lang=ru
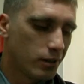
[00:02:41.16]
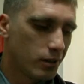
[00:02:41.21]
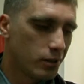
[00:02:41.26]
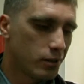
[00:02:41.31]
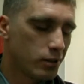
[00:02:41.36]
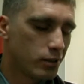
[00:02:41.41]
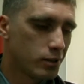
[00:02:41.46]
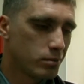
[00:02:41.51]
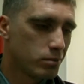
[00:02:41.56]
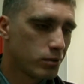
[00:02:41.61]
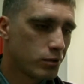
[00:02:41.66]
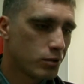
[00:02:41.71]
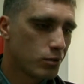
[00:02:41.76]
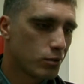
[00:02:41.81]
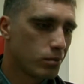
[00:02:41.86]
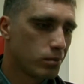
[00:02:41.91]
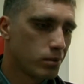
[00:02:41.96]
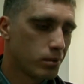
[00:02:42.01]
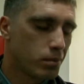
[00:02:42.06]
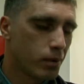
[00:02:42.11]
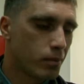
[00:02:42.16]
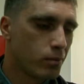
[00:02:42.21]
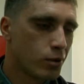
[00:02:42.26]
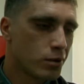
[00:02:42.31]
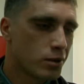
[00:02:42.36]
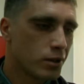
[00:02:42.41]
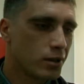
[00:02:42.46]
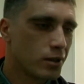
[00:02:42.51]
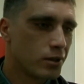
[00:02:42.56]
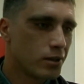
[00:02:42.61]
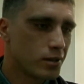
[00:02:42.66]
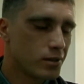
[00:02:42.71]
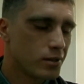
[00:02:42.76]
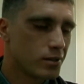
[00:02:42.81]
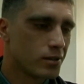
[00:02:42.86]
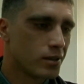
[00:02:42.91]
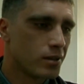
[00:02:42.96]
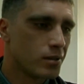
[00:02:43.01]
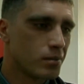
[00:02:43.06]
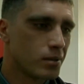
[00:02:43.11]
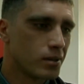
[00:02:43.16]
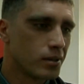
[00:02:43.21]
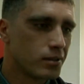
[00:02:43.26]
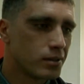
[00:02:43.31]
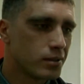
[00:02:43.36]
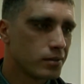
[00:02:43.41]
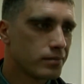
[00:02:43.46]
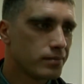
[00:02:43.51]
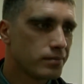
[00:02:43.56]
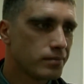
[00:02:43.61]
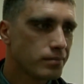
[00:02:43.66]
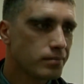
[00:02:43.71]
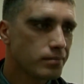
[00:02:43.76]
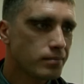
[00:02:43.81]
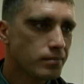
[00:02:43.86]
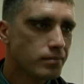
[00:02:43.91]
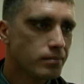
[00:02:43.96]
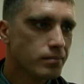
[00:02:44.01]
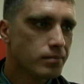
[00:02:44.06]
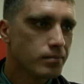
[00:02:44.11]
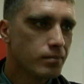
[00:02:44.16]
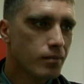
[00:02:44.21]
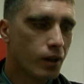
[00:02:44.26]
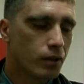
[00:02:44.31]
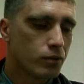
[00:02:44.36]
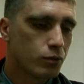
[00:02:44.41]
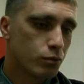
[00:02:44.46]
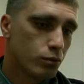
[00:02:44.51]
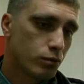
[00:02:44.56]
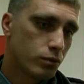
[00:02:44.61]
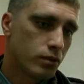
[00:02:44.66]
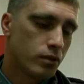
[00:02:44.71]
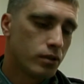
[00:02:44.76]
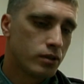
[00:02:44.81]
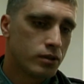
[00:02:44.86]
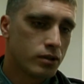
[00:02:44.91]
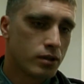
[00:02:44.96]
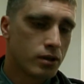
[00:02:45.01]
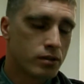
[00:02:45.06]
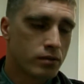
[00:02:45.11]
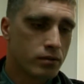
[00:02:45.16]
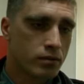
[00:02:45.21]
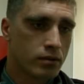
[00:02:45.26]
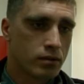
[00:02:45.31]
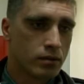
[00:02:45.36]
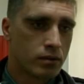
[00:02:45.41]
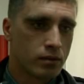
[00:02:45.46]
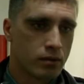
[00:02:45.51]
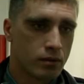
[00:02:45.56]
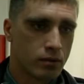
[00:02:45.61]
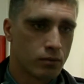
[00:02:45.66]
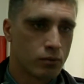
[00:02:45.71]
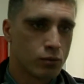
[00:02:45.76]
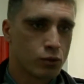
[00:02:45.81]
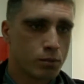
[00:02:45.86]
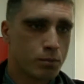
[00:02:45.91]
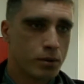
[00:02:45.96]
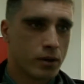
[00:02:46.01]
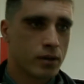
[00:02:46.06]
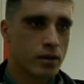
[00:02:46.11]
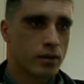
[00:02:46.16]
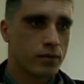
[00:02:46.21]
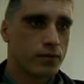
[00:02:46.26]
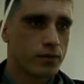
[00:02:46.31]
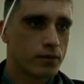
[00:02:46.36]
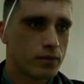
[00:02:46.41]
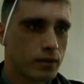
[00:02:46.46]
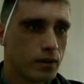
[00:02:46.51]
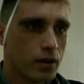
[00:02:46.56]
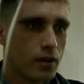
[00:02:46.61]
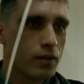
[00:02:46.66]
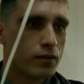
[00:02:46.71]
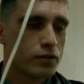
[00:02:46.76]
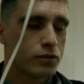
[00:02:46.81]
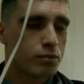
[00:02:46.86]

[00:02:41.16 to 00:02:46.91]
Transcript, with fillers: Хотелось бы, чтобы побольше детей здесь занималось. Ну и, естественно, успехов в